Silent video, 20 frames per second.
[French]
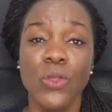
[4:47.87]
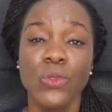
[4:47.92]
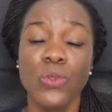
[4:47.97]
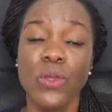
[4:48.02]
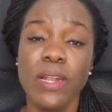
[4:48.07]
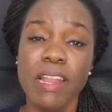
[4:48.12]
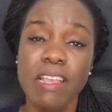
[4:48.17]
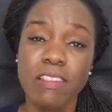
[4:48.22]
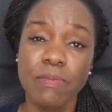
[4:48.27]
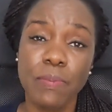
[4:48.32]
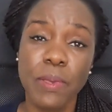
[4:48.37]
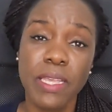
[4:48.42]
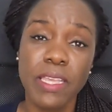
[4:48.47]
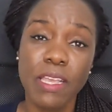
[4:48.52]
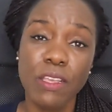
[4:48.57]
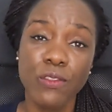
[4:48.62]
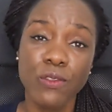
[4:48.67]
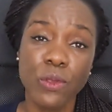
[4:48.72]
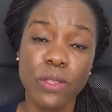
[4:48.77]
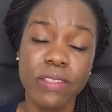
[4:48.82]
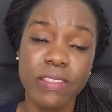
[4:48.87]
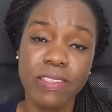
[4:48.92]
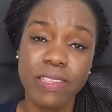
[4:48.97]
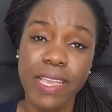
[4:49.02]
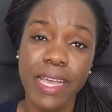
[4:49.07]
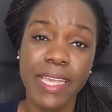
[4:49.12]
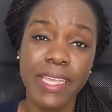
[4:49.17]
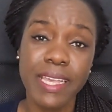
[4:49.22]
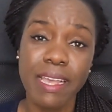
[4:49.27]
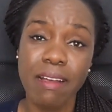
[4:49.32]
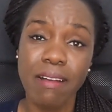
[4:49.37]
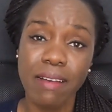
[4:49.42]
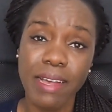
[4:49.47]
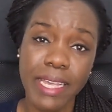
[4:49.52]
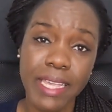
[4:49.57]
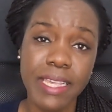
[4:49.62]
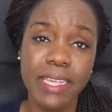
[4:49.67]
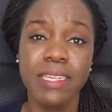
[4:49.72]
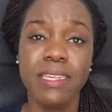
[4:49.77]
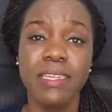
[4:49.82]
de l'expérience de Thierry
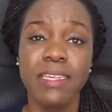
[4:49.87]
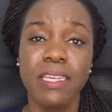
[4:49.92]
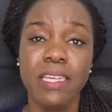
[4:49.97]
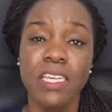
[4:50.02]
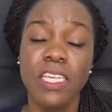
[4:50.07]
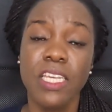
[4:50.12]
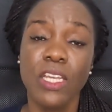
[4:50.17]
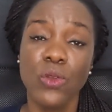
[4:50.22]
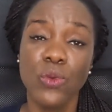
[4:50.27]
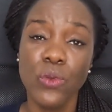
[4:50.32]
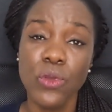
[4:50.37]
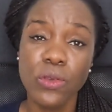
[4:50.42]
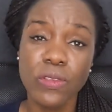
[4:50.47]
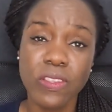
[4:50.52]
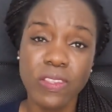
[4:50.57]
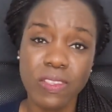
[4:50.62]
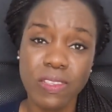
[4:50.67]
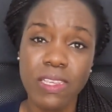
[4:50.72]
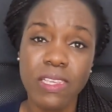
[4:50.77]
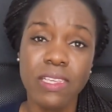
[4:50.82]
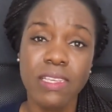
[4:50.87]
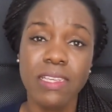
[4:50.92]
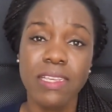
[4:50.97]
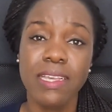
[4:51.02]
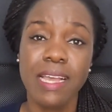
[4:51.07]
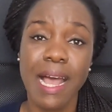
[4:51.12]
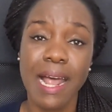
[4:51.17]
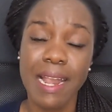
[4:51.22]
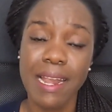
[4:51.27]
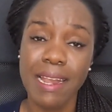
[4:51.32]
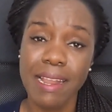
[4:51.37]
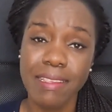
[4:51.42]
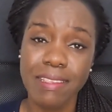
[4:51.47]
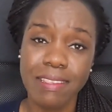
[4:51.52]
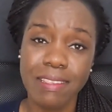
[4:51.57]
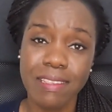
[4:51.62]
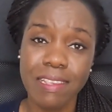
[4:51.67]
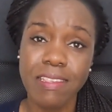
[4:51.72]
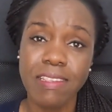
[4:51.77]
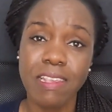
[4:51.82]
Henry, qui lui aussi a
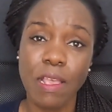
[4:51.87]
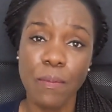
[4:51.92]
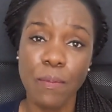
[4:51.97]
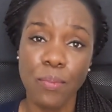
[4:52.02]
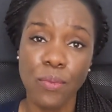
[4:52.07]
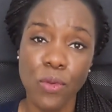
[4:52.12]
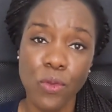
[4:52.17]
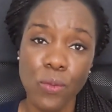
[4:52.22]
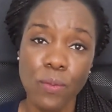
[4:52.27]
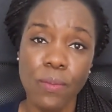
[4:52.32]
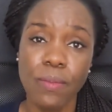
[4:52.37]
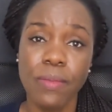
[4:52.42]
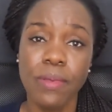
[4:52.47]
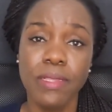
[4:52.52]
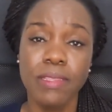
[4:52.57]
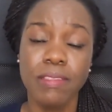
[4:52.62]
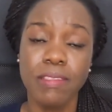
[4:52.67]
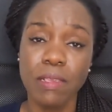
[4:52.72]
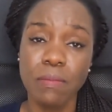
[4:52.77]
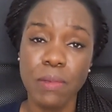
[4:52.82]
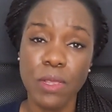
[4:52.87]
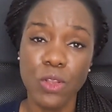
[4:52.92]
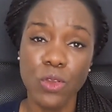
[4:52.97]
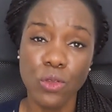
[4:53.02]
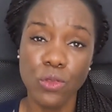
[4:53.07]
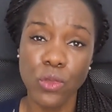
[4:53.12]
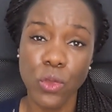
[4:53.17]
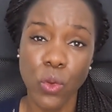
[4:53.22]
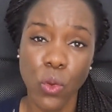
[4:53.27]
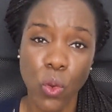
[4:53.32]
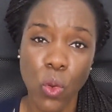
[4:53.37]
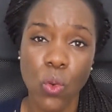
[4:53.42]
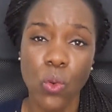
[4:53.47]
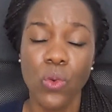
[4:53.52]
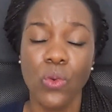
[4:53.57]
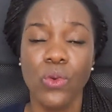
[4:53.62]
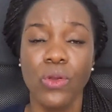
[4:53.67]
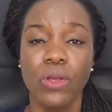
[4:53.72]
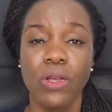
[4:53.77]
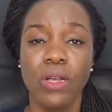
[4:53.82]
laissé ses plumes, 10 millions
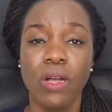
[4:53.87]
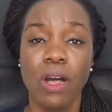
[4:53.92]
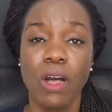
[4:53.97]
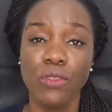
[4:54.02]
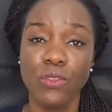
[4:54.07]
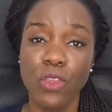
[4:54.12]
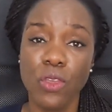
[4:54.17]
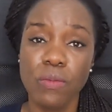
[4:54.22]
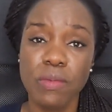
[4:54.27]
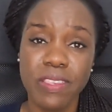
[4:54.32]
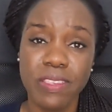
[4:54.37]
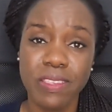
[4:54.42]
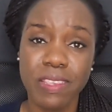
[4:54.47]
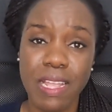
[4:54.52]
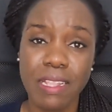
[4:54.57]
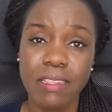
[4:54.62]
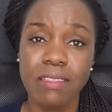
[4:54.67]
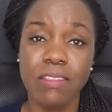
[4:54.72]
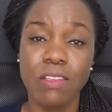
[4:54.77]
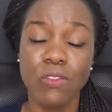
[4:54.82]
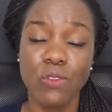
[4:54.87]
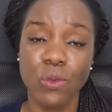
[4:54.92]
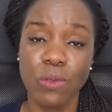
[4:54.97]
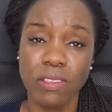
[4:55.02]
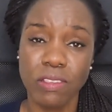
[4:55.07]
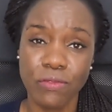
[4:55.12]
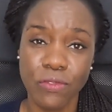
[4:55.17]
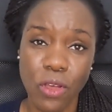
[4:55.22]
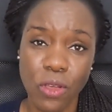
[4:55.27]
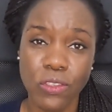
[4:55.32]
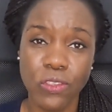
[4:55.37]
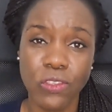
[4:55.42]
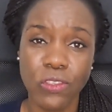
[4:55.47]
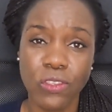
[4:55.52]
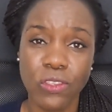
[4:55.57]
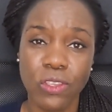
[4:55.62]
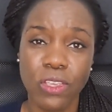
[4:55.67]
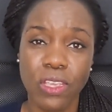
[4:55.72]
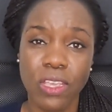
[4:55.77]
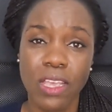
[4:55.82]
d'euros, en 2007 dans son
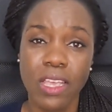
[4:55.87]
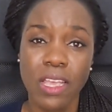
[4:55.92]
divorce,